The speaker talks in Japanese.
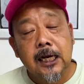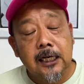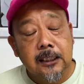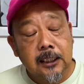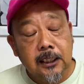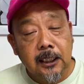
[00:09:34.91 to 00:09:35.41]

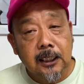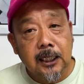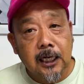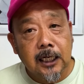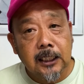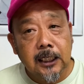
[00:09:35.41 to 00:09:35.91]
完成でき
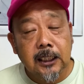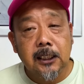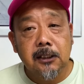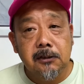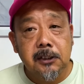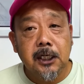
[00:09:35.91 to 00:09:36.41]
たらいいなっ
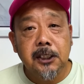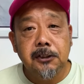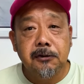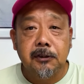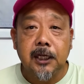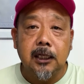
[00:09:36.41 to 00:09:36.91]
ていう
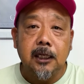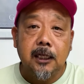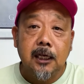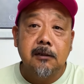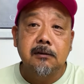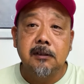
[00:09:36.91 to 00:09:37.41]
スケジュールを立て
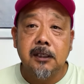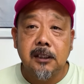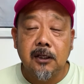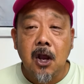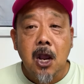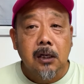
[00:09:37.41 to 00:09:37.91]
ていくんです
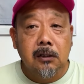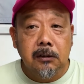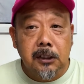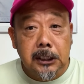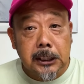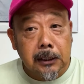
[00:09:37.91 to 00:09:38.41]
けど、ぐっ
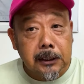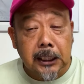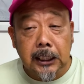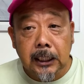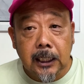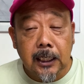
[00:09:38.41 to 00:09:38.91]
ちゃぐちゃ
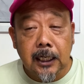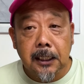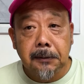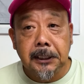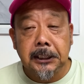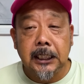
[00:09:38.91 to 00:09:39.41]
にいっかいにな
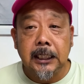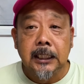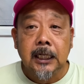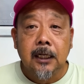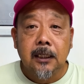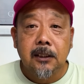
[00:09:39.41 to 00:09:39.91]
りまして、
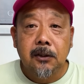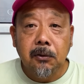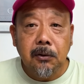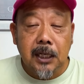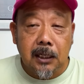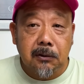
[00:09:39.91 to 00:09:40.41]

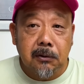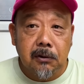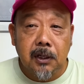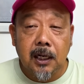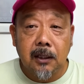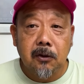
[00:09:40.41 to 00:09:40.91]
どうなるこ
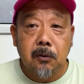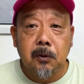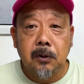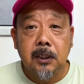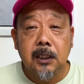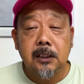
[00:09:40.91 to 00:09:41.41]
とやらと
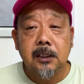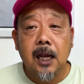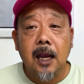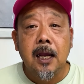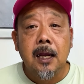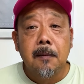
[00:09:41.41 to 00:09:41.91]
思ってです
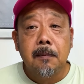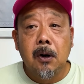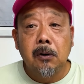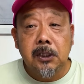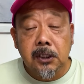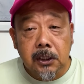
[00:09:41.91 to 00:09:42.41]
ね、まあ
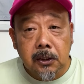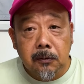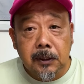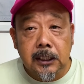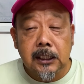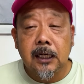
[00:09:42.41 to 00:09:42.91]
お気づきの
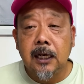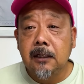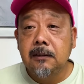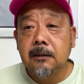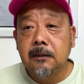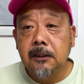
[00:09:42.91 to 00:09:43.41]
皆さん
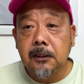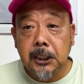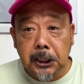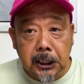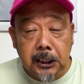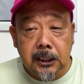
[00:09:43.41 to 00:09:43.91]
エル
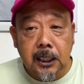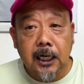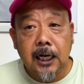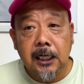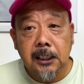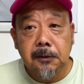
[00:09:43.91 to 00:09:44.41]
シリーズか
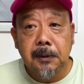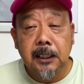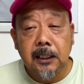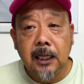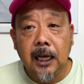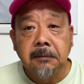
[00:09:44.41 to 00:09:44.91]
ら始まっ
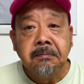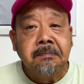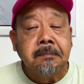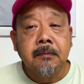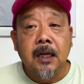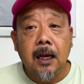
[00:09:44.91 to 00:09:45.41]
て、
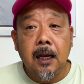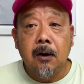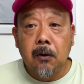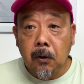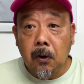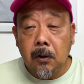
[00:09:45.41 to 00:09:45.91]
えー、
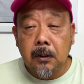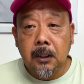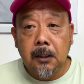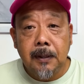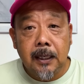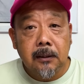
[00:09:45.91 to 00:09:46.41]
この
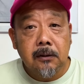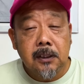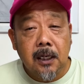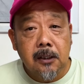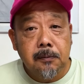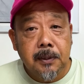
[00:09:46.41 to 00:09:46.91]
リバー&
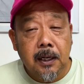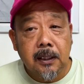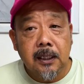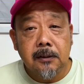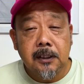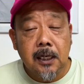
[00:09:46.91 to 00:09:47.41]

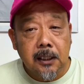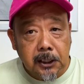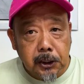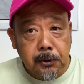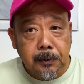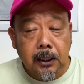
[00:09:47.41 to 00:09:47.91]
サーフプラッキングさん
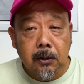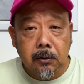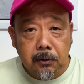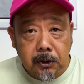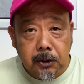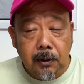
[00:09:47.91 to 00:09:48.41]
きしゅまで、
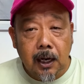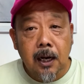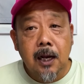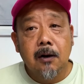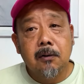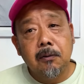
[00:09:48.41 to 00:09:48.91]
今年は
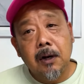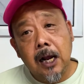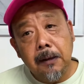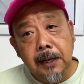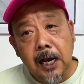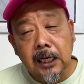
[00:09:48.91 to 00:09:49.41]
この
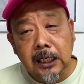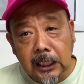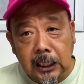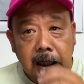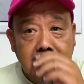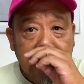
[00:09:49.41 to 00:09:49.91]
上半
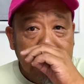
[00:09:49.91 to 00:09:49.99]
期、